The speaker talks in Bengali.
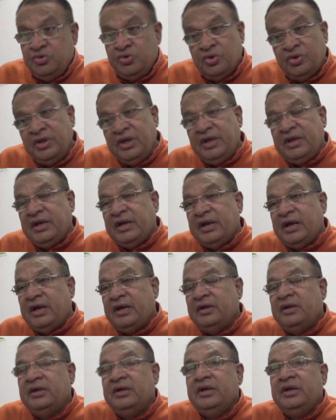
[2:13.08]
যদি কেনা
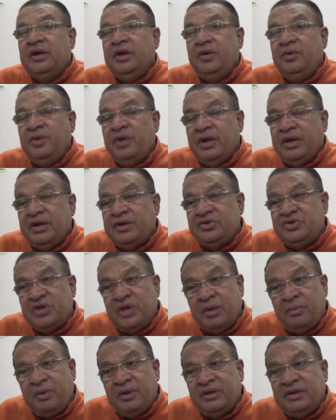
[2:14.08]
ইউনিয়নের
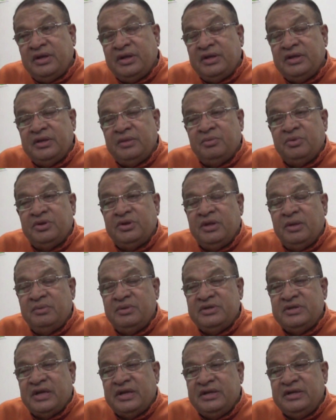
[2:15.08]
চেয়ারম্যানদেরকে ইতিমধ্যে
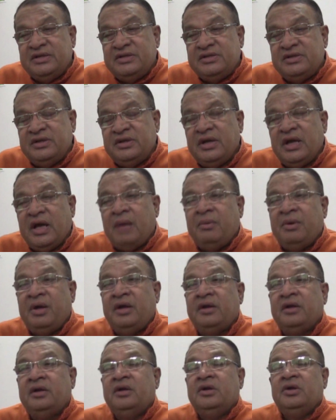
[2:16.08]
আমি জানিয়েছি আমার